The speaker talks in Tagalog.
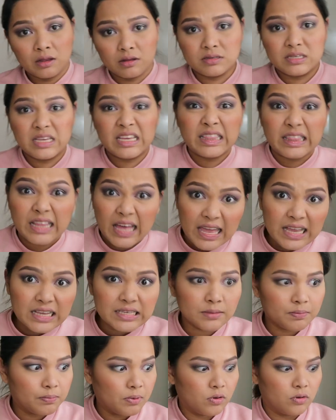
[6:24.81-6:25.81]
Because he
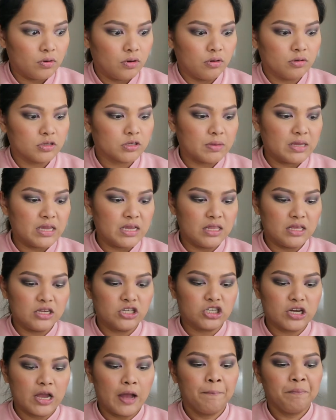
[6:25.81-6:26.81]
likes polos.
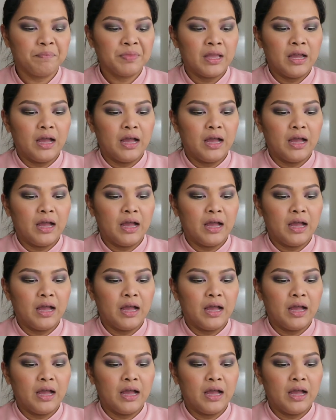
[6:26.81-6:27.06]
Mahilig siya.